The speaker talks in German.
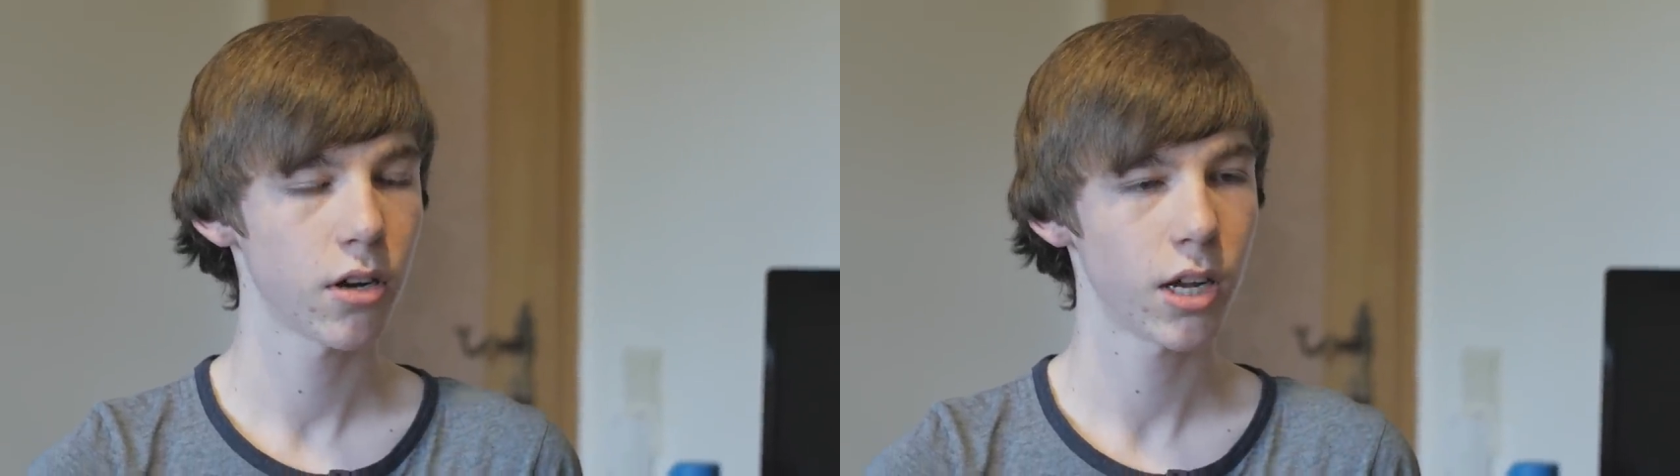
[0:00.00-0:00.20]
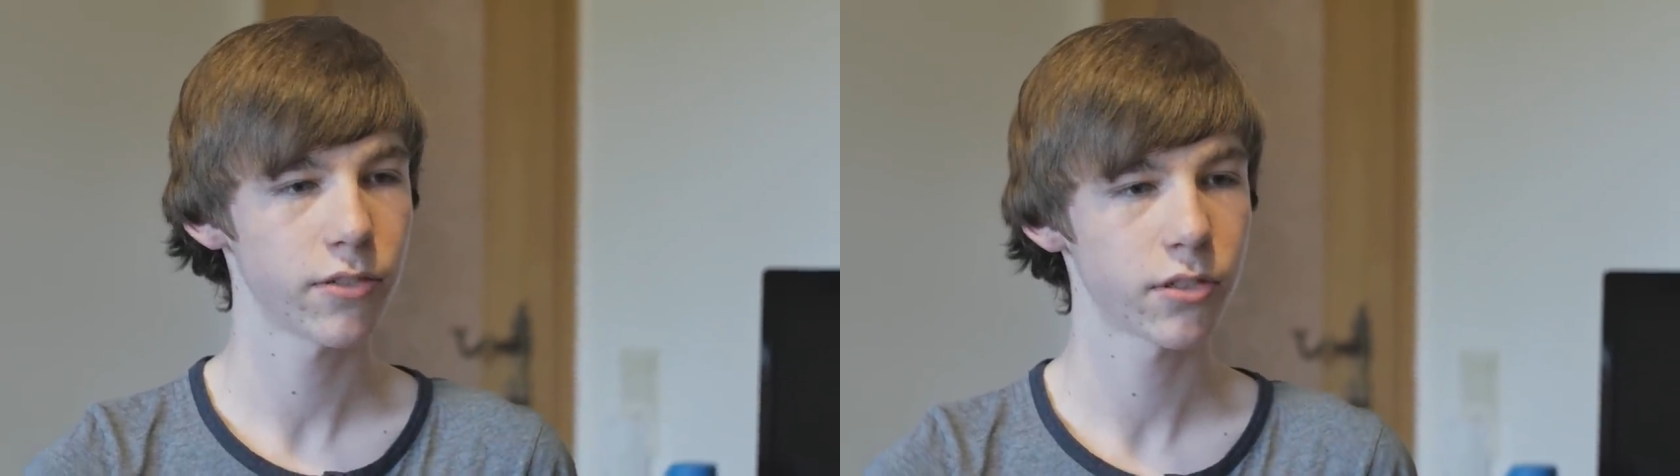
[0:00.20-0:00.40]

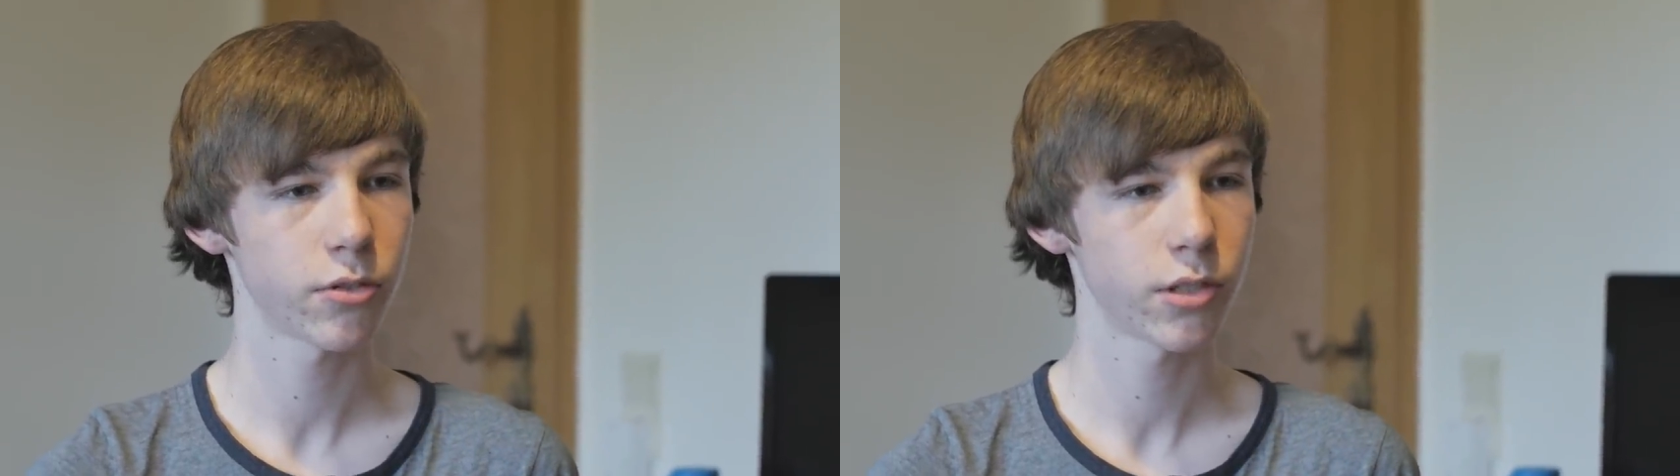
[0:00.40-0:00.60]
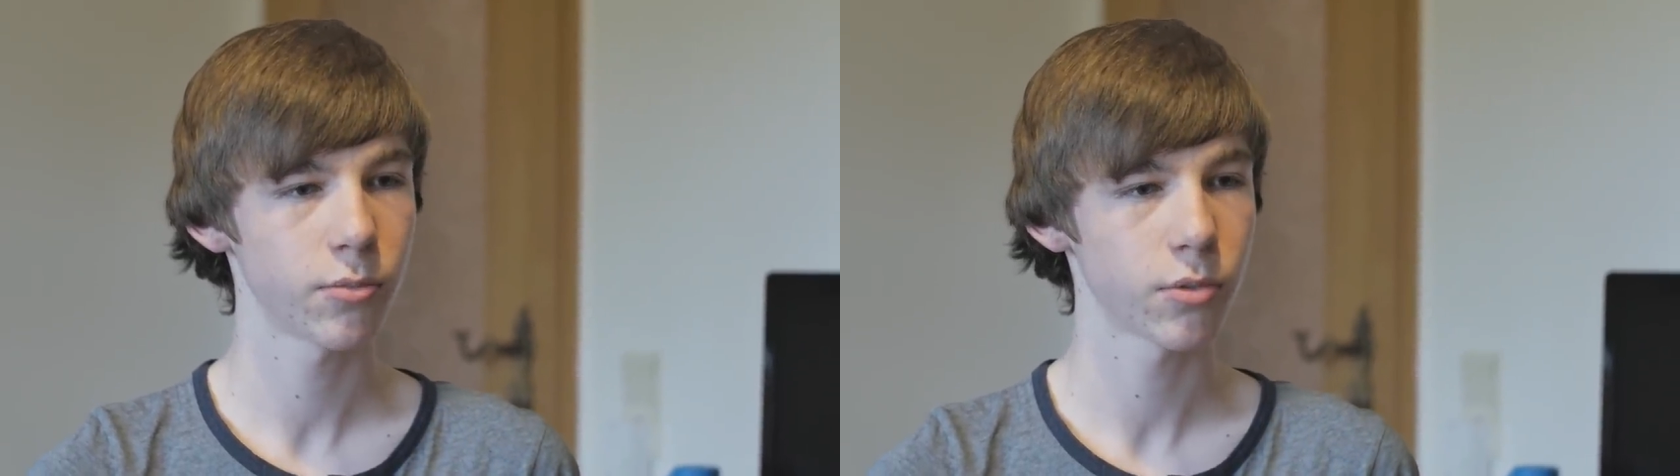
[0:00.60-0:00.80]

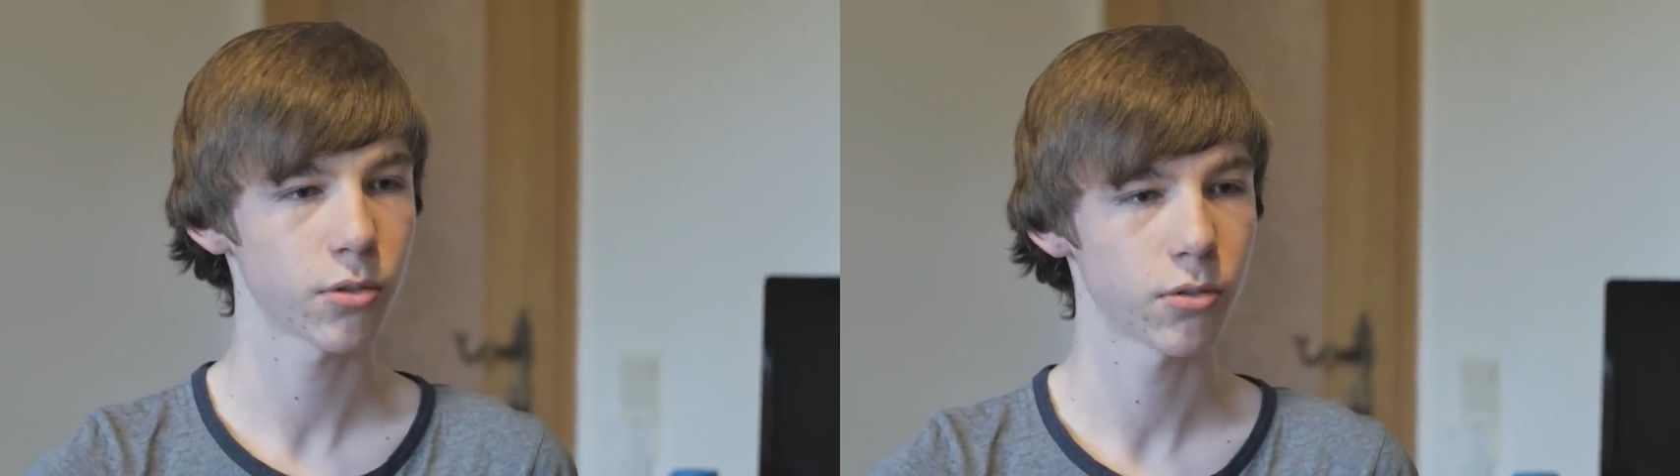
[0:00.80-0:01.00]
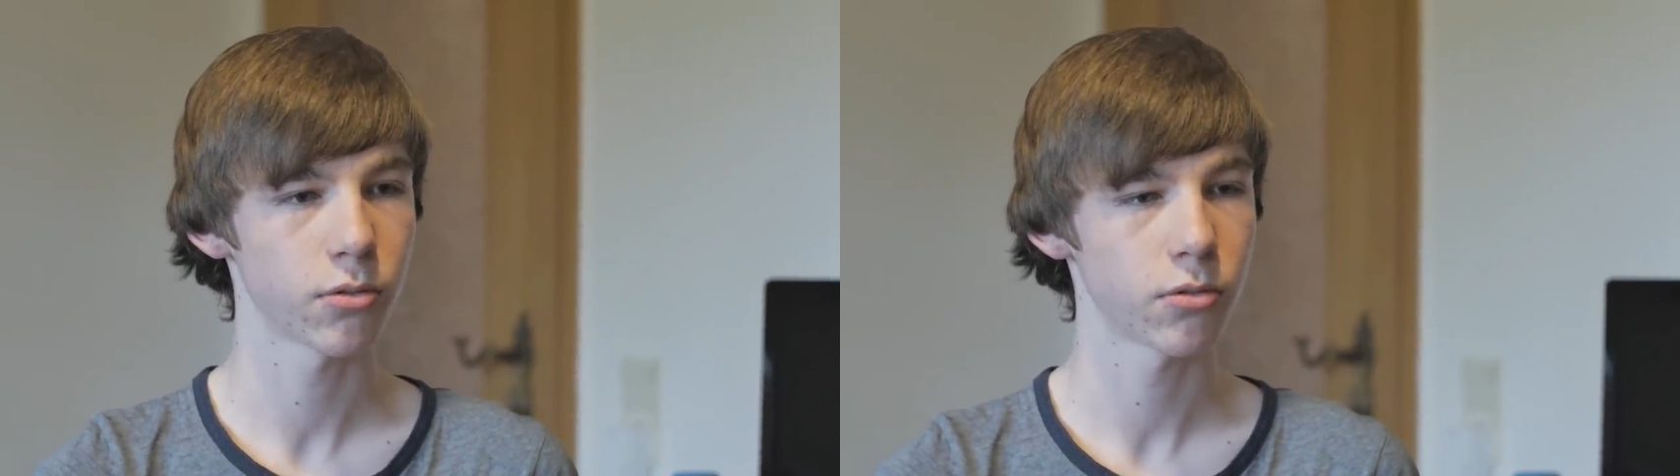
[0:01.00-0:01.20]
Livestreams
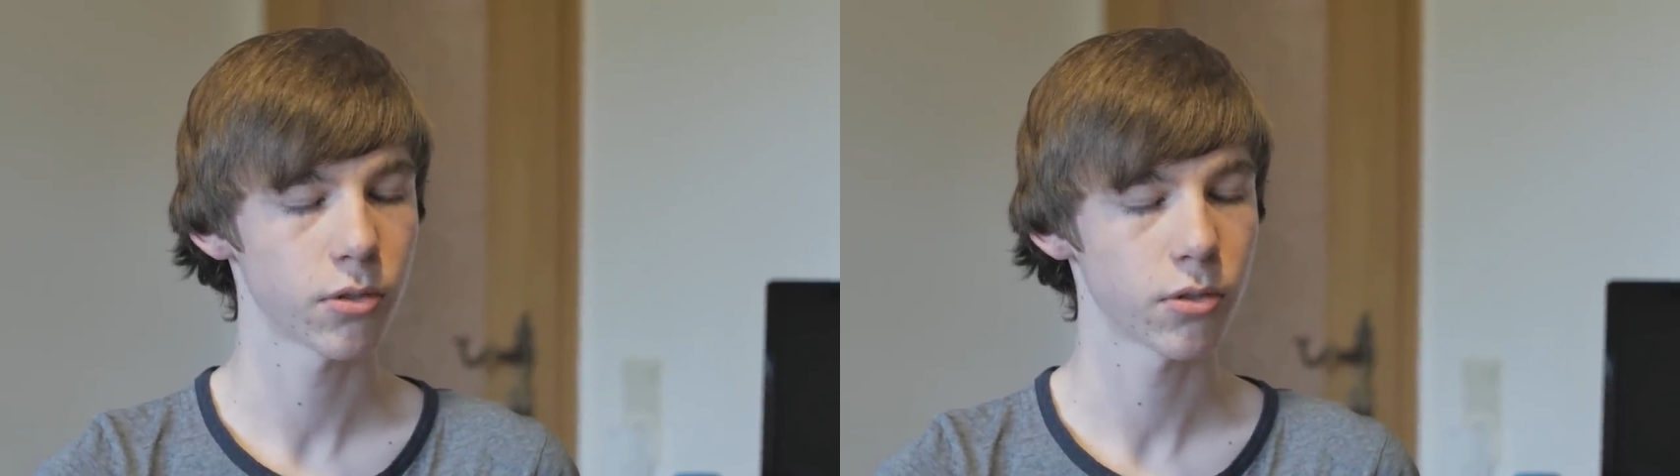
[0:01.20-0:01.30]
und